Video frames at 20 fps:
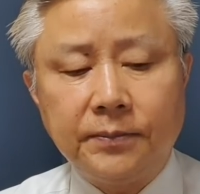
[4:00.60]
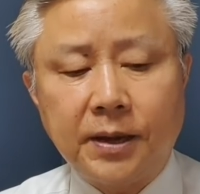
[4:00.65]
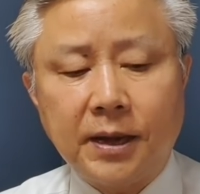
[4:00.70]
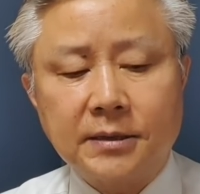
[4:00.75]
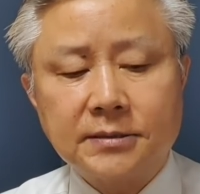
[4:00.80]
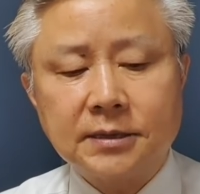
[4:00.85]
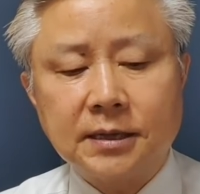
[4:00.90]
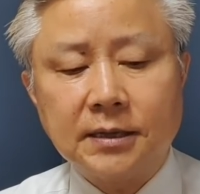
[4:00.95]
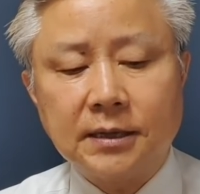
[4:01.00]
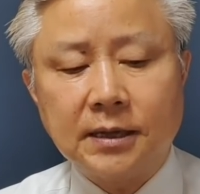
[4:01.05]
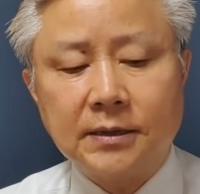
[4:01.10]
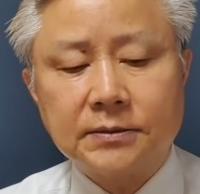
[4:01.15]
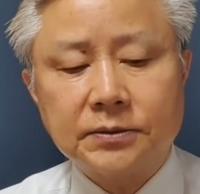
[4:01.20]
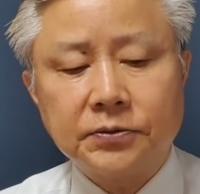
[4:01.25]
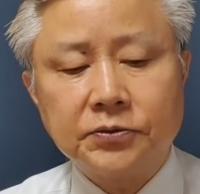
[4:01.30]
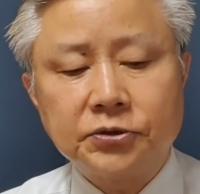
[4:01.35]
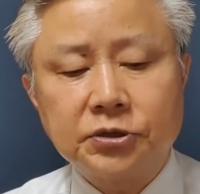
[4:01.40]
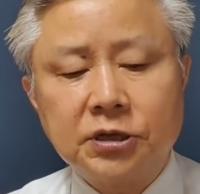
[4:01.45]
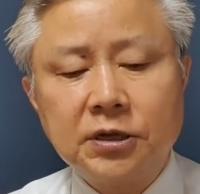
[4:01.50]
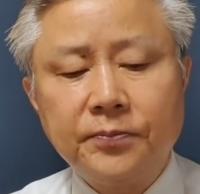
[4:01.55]
폐쇄에
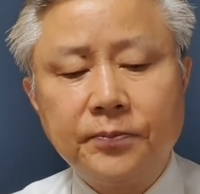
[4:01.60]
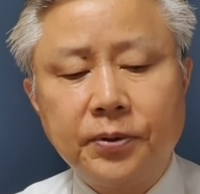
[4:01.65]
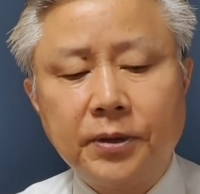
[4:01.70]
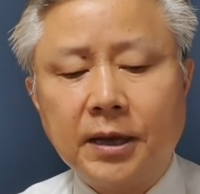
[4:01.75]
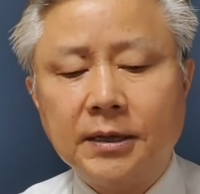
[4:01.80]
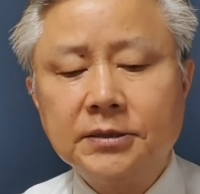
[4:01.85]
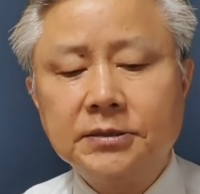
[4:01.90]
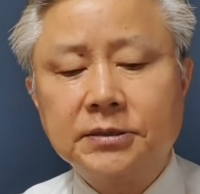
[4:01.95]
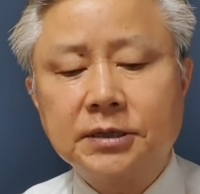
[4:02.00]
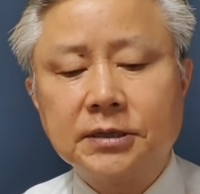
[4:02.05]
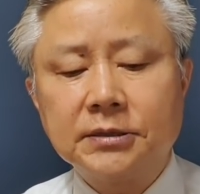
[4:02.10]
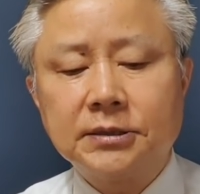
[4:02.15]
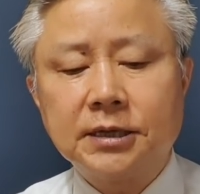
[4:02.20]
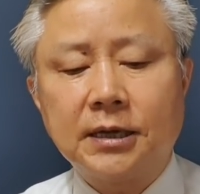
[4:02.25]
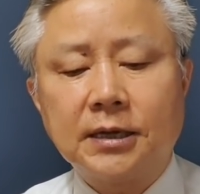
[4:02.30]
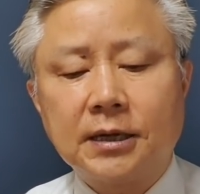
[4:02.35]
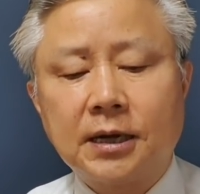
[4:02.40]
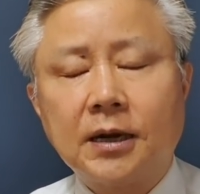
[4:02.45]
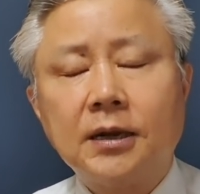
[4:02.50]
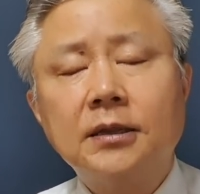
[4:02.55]
대해서 실패한
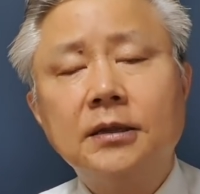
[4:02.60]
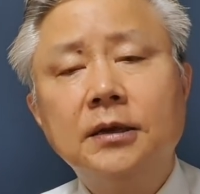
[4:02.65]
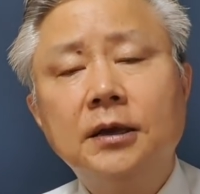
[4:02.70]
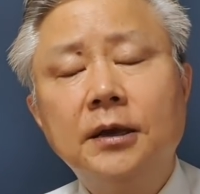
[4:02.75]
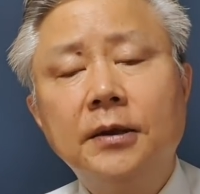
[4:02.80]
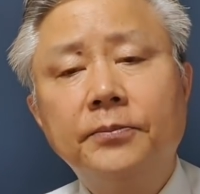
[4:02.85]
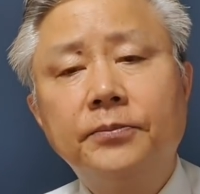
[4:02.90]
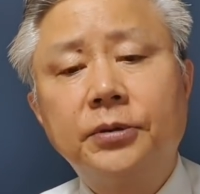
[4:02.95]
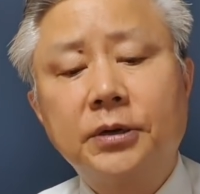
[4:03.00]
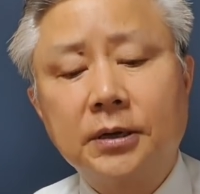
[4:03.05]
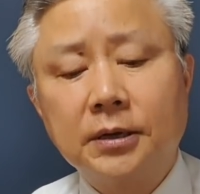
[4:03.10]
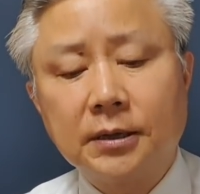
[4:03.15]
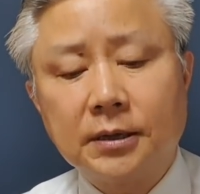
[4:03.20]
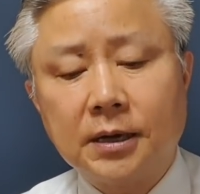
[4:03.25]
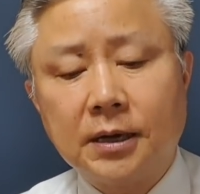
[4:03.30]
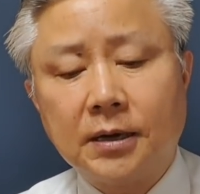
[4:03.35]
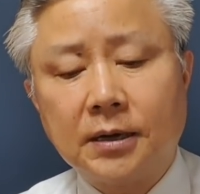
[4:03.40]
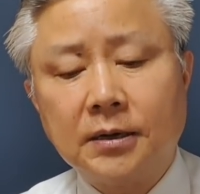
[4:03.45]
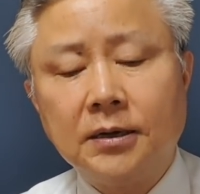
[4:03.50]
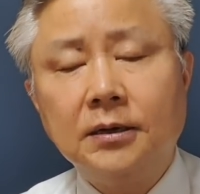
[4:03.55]
정책이라는
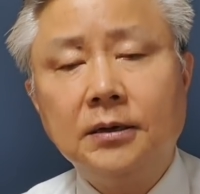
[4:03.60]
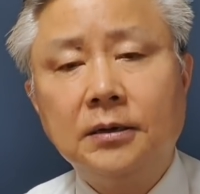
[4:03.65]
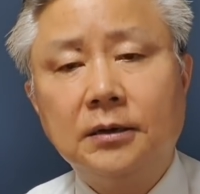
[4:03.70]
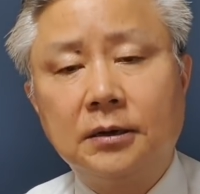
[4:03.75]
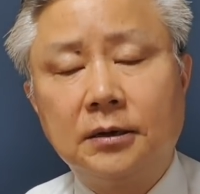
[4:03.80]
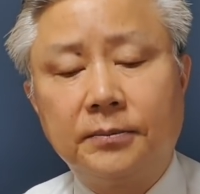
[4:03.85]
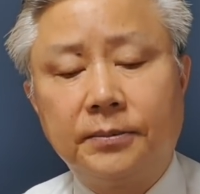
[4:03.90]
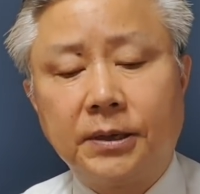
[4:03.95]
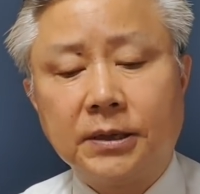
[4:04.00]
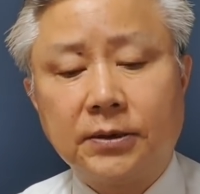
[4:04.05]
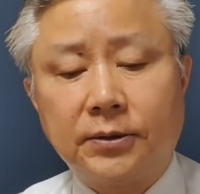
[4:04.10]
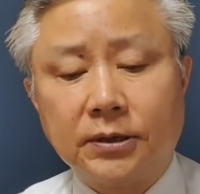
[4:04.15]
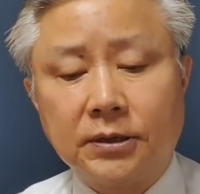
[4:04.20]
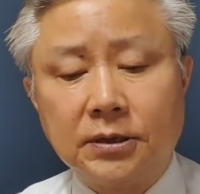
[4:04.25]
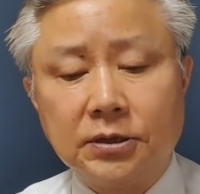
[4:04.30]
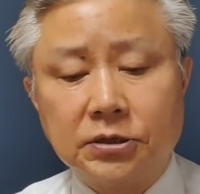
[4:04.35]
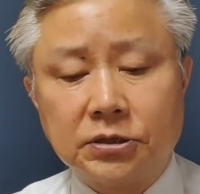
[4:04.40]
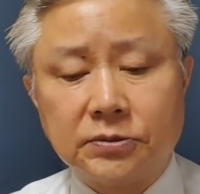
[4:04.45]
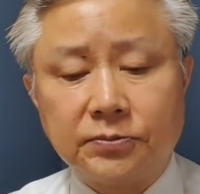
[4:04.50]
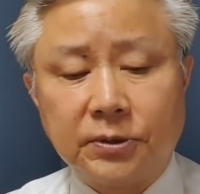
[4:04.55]
평가를
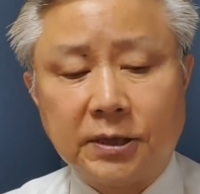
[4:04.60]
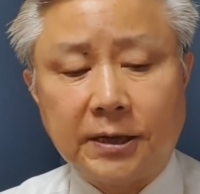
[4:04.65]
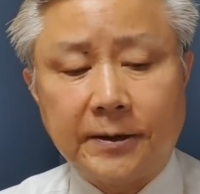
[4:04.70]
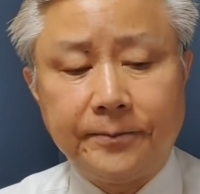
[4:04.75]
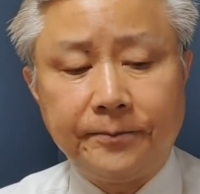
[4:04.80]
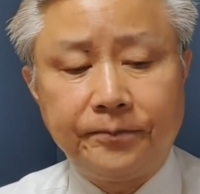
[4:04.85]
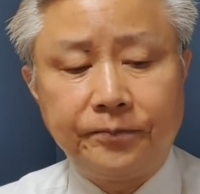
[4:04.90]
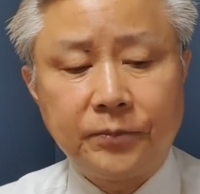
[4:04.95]
받아왔던 것입니다.